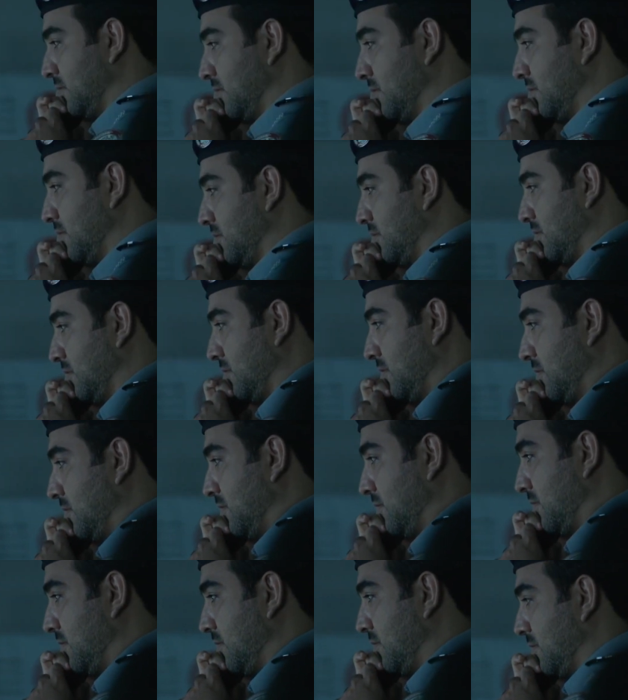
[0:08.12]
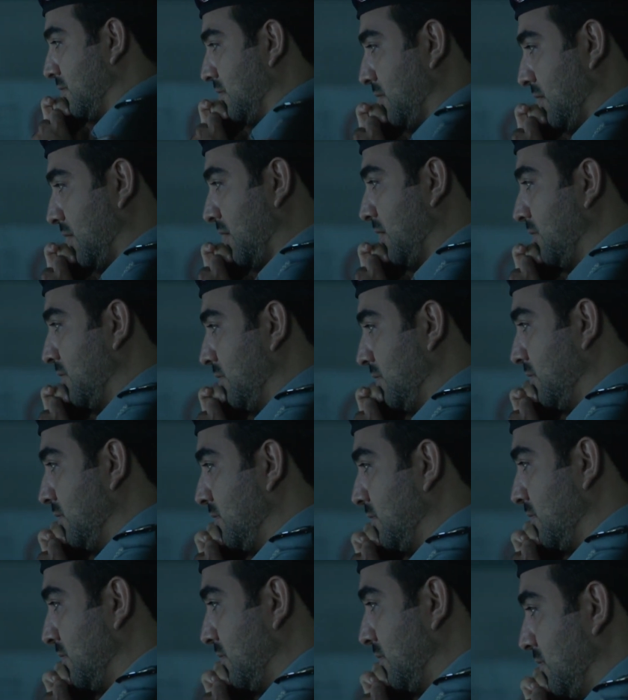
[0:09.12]
في جمع أدلة وبراهين
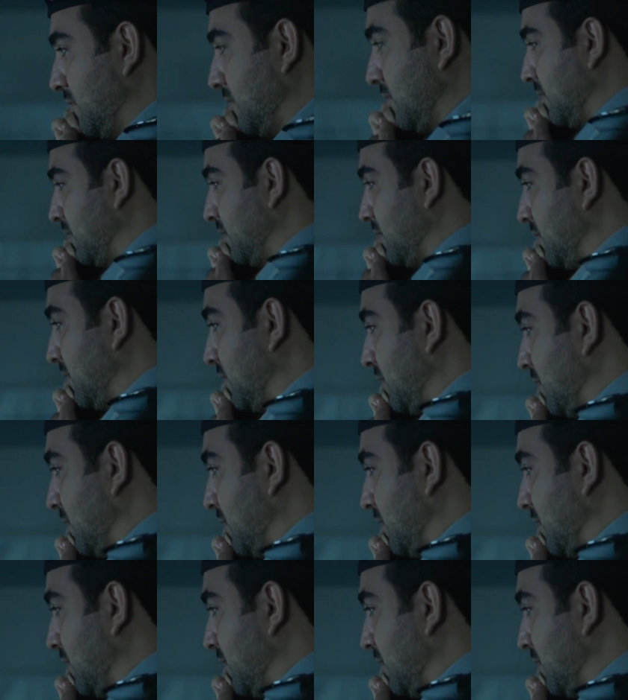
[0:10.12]
الشخص في